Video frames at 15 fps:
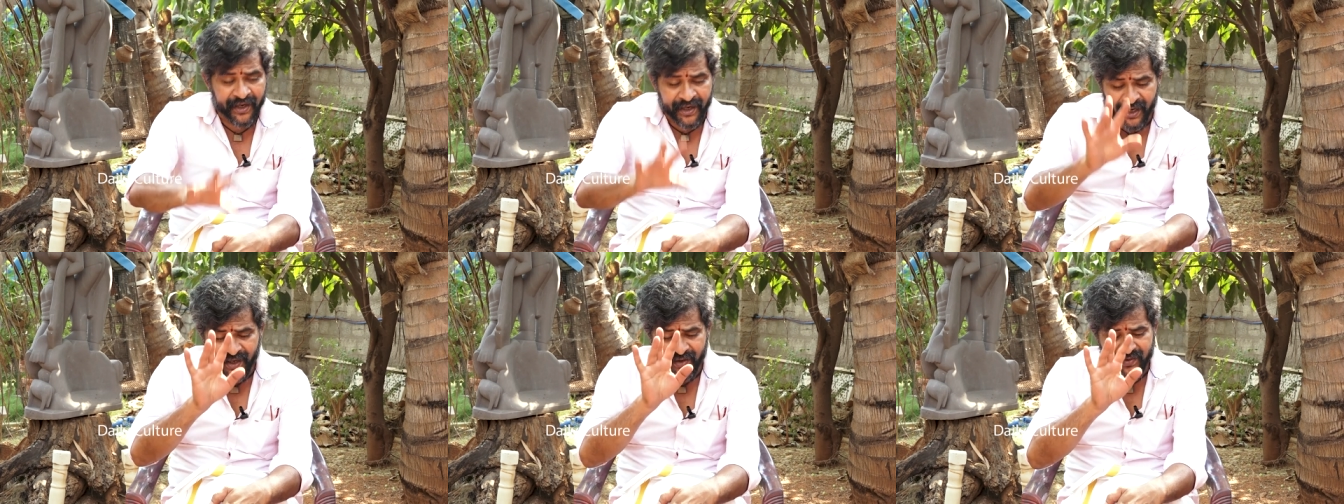
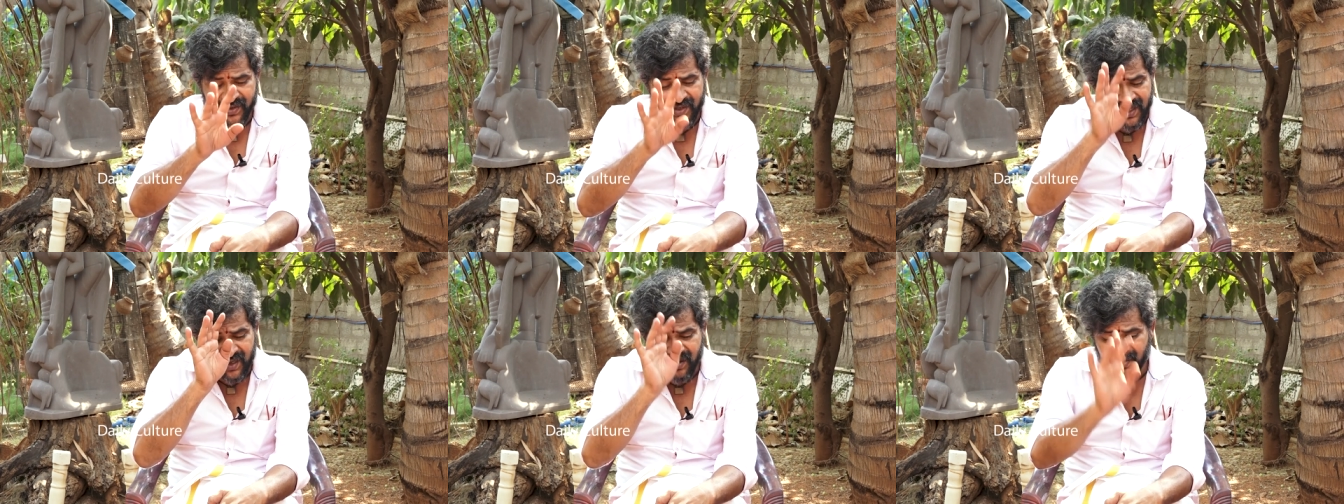నేను
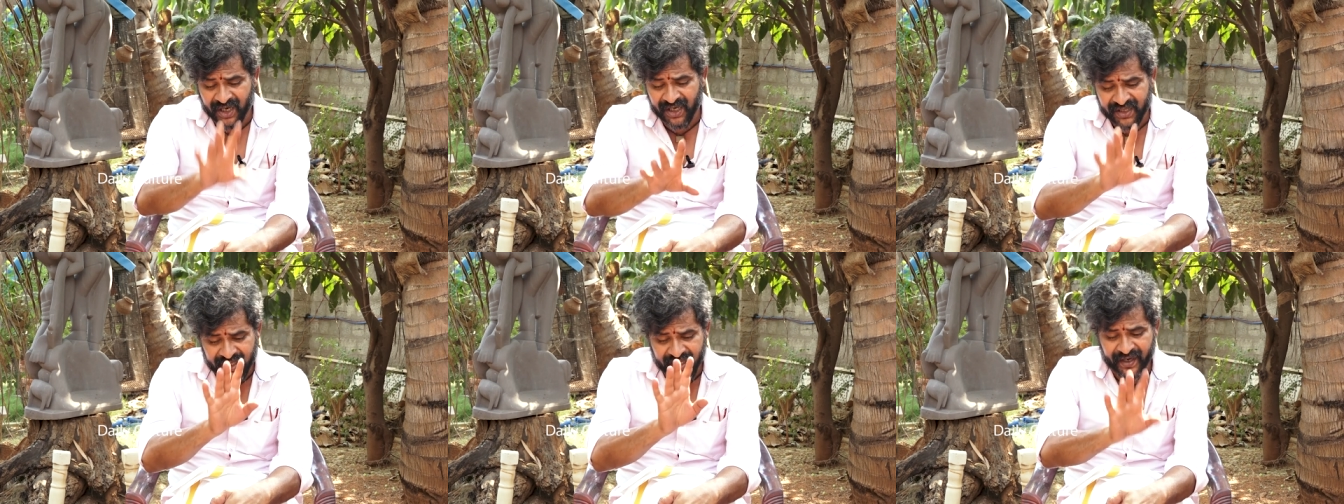సినిమా
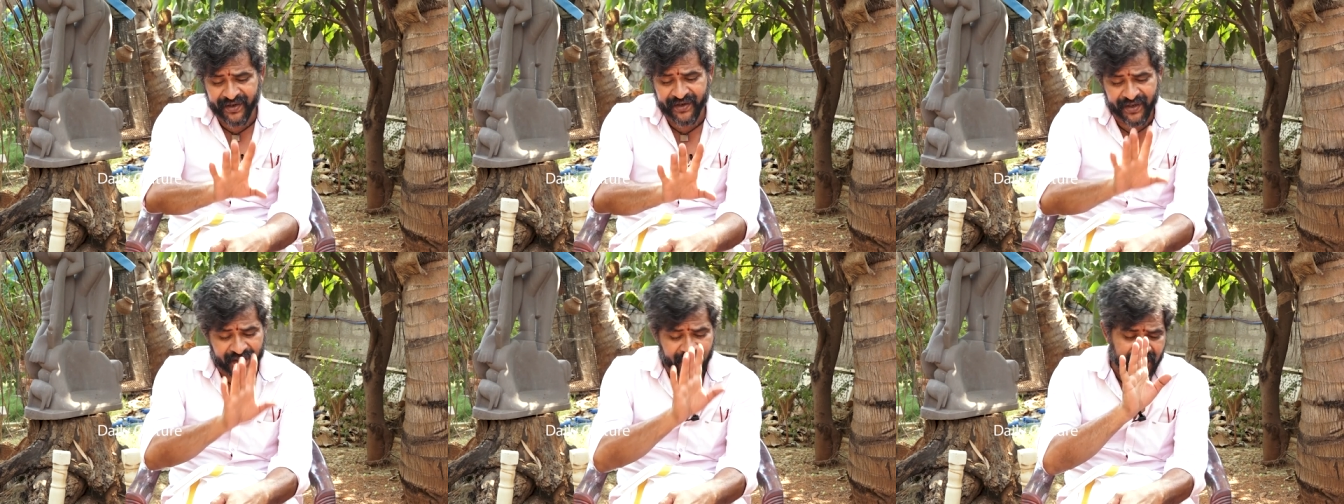
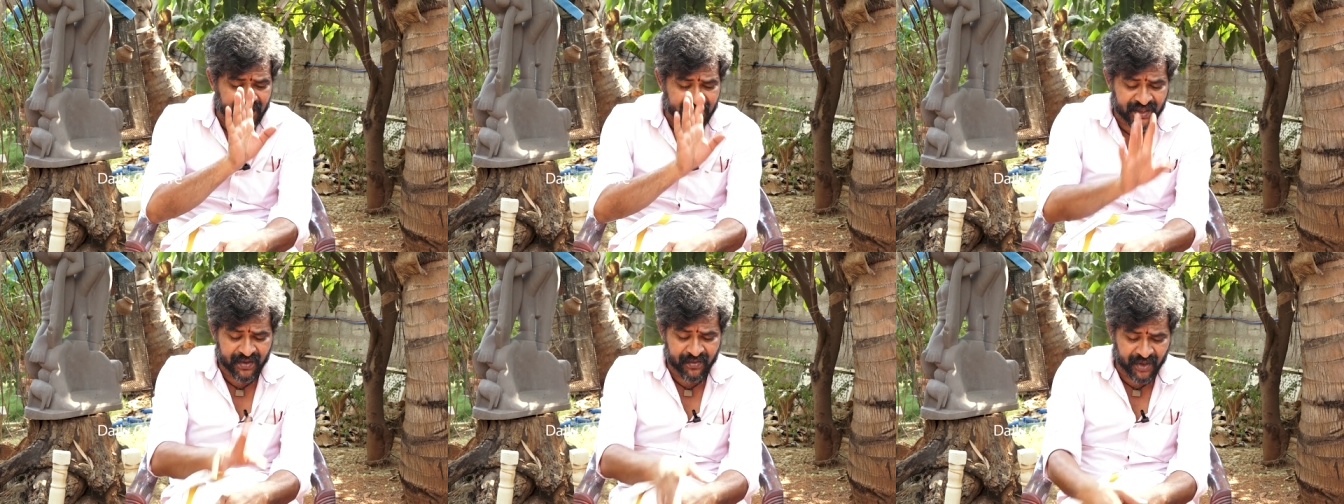థియేటర్కి వెళ్ళి
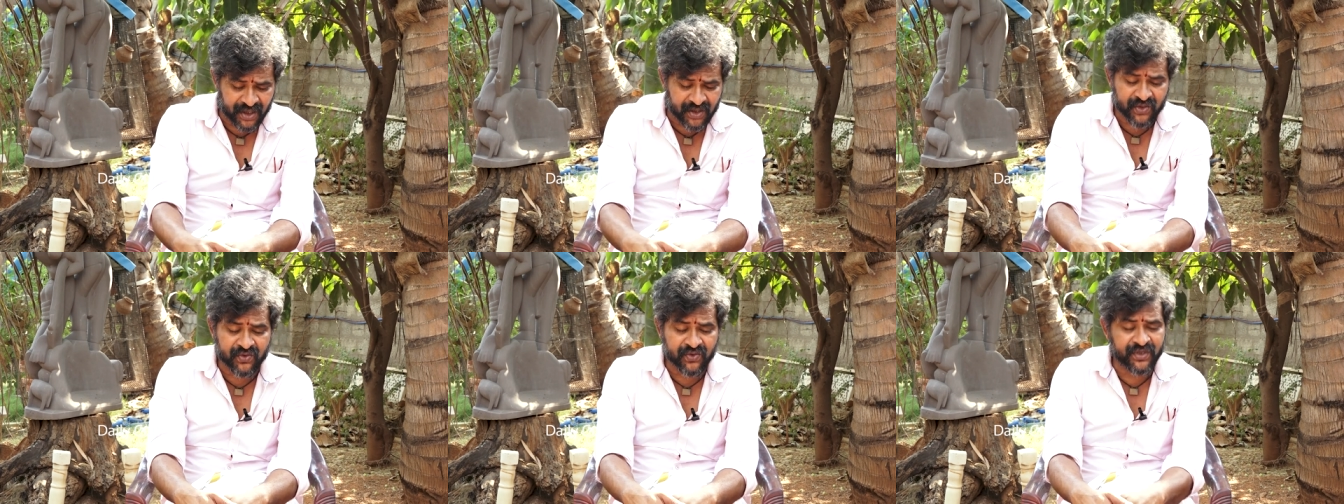సినిమా
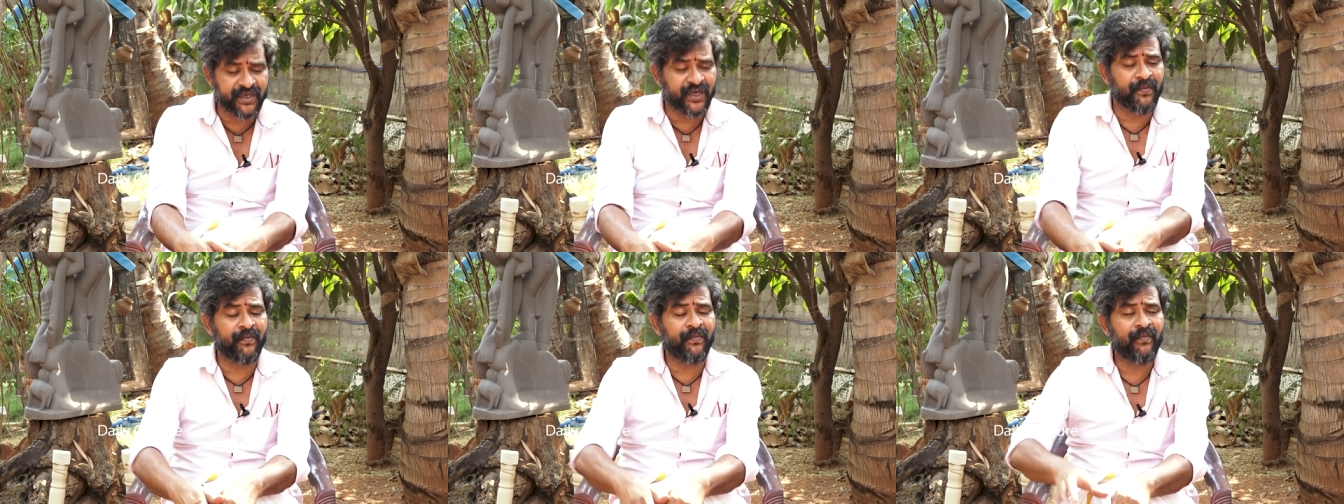
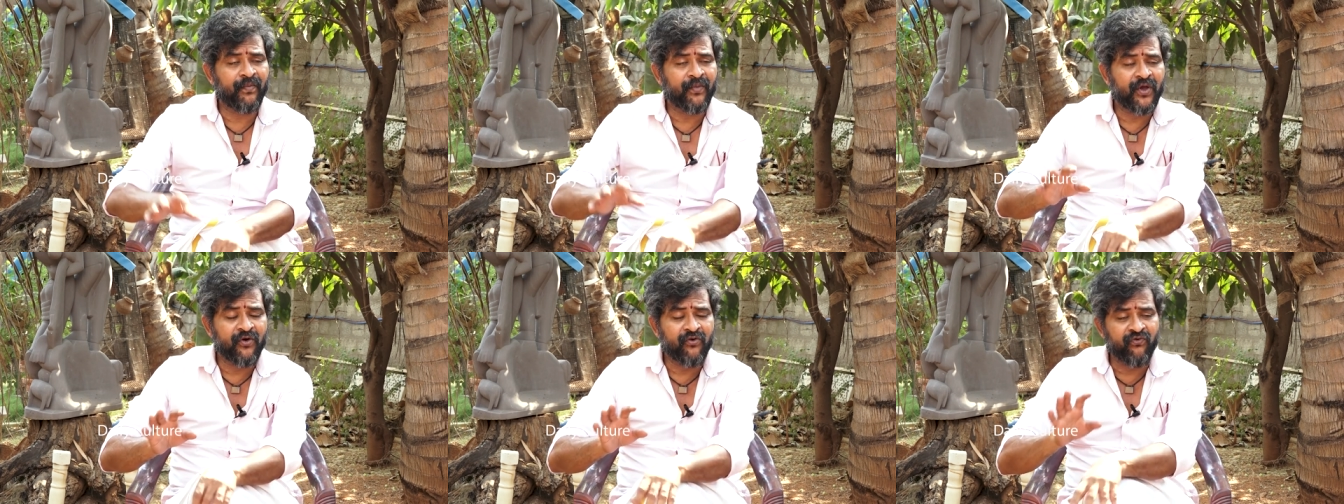చూడడం
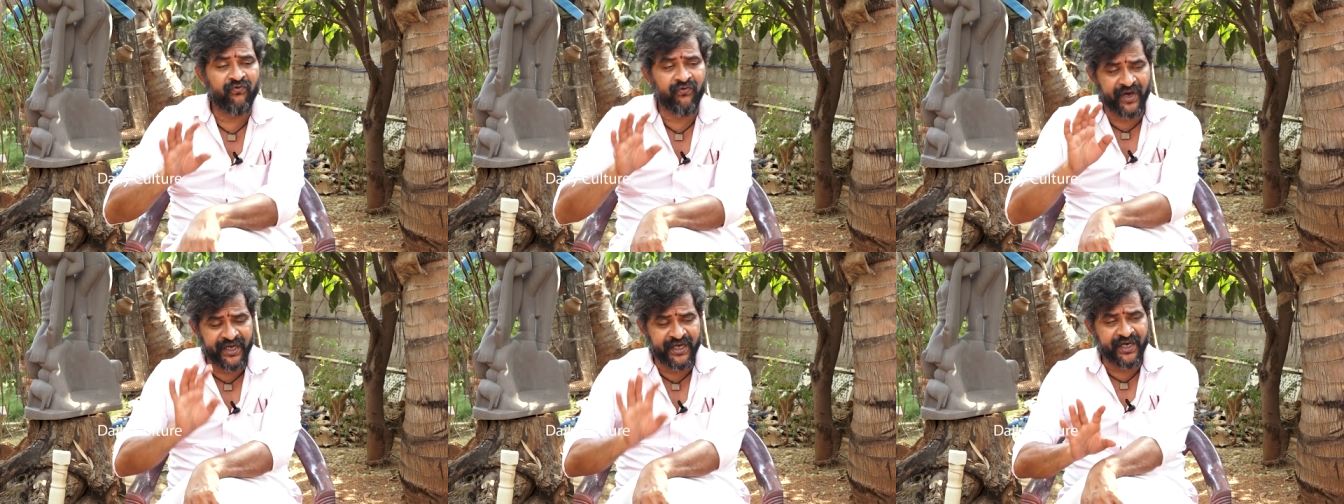
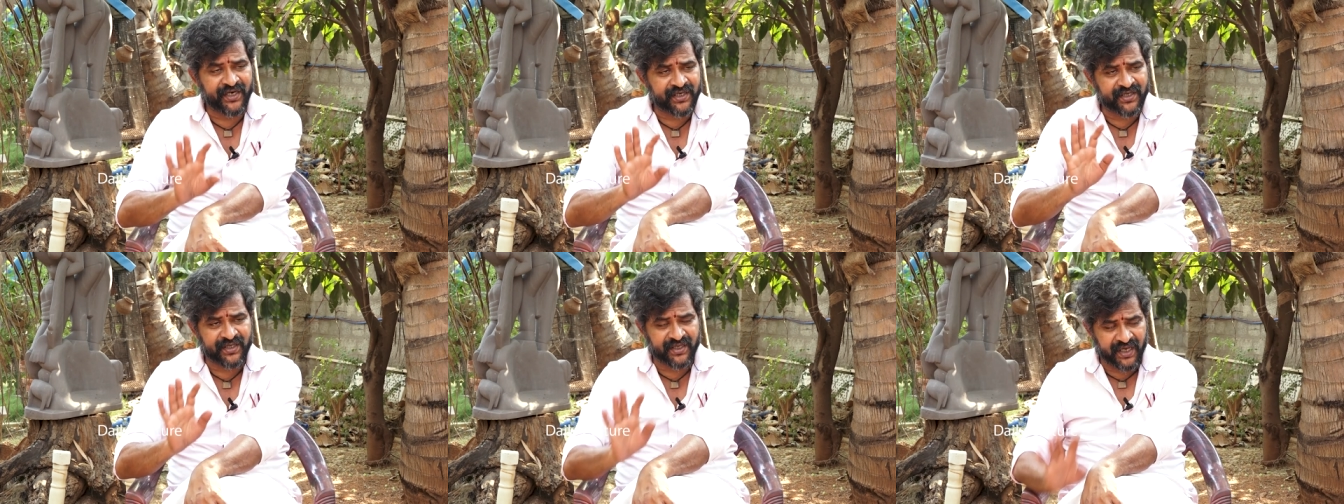ఫైవ్
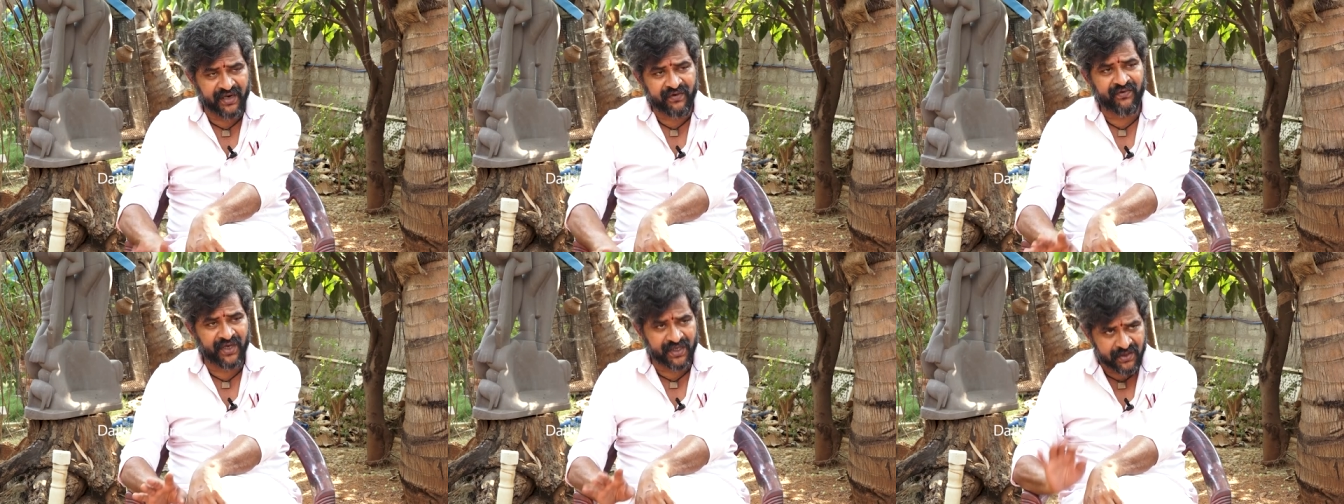ఇయర్స్
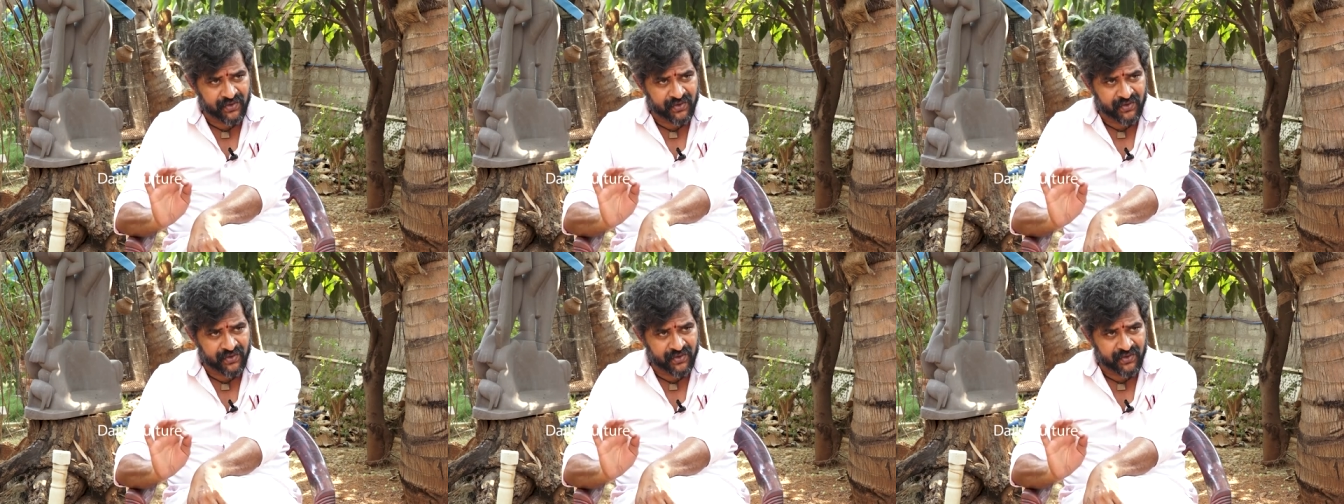తర్వాత